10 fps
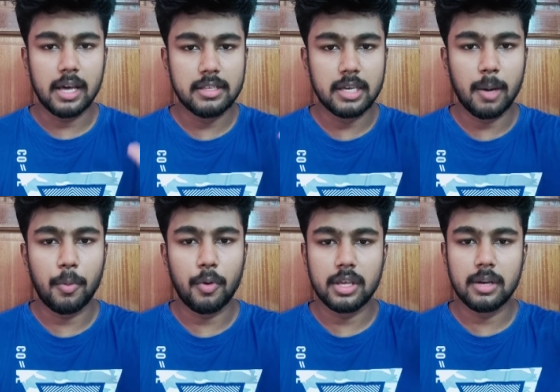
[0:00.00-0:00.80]

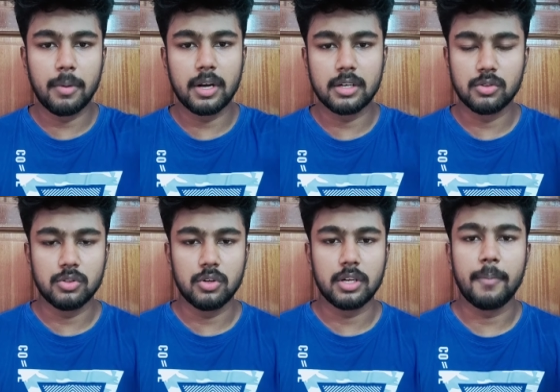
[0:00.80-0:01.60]
அதுக்கப்புறம் என்ன பாருங்கன்னு சொல்லி
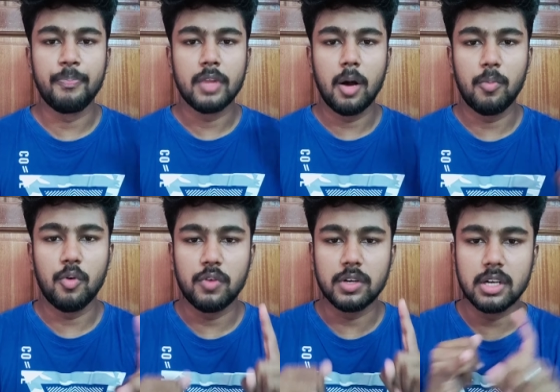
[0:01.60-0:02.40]
சொல்லியிருக்கேன் அப்போது
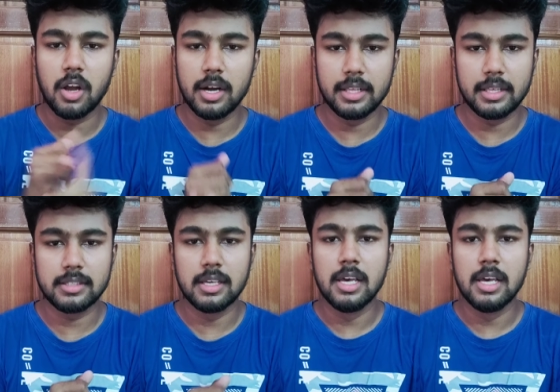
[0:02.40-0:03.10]
ஃபஸ்ட்டு லா அண்ட் எத்திக்ஸ்